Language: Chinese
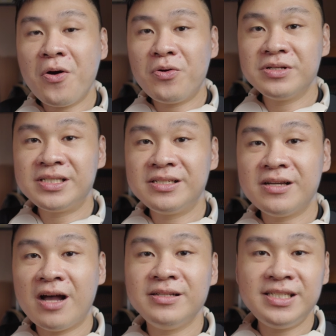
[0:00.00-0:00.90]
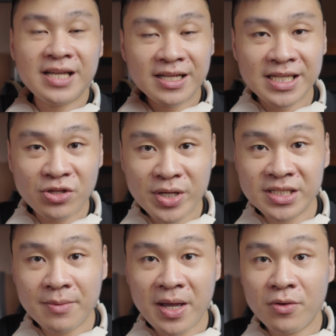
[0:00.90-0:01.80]
或者是啊你其他前端
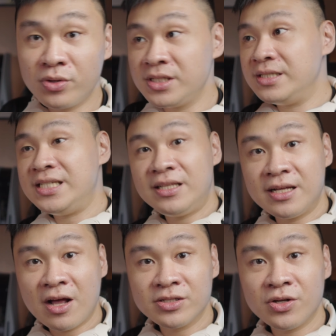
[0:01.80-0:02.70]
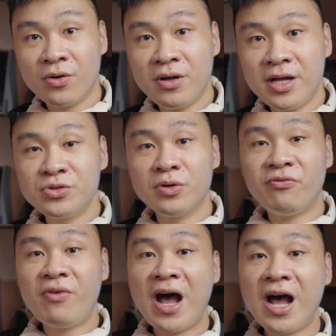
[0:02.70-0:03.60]
设备，或是你接电脑的时候所
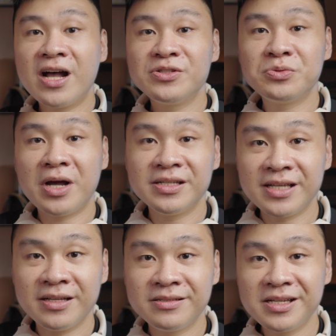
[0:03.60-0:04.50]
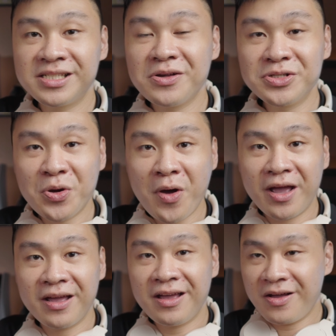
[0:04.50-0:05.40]
发出来的声音，这时候就
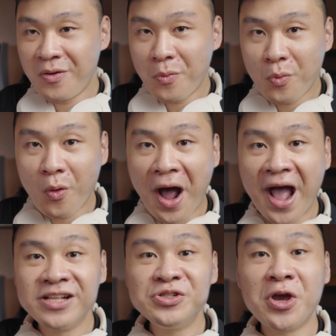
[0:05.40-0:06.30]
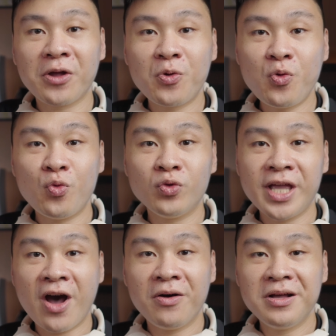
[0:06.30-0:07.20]
会完全糊
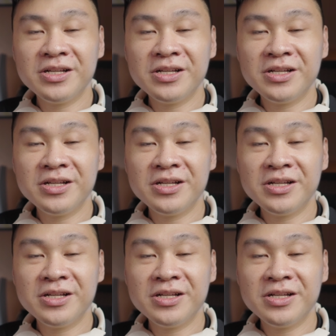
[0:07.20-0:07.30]
掉。